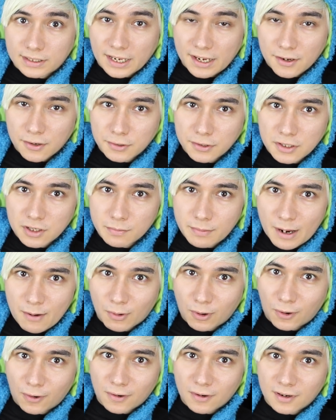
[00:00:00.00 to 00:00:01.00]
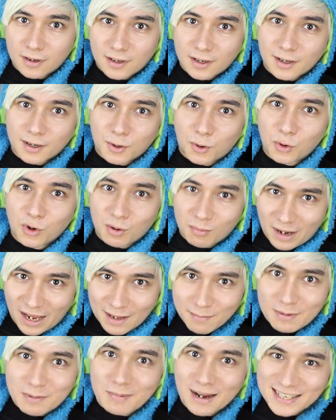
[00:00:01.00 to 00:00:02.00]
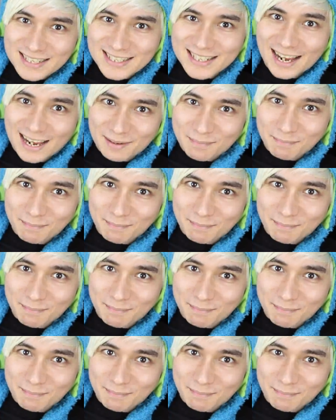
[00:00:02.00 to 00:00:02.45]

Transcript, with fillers: ていう夢をこの前見ました。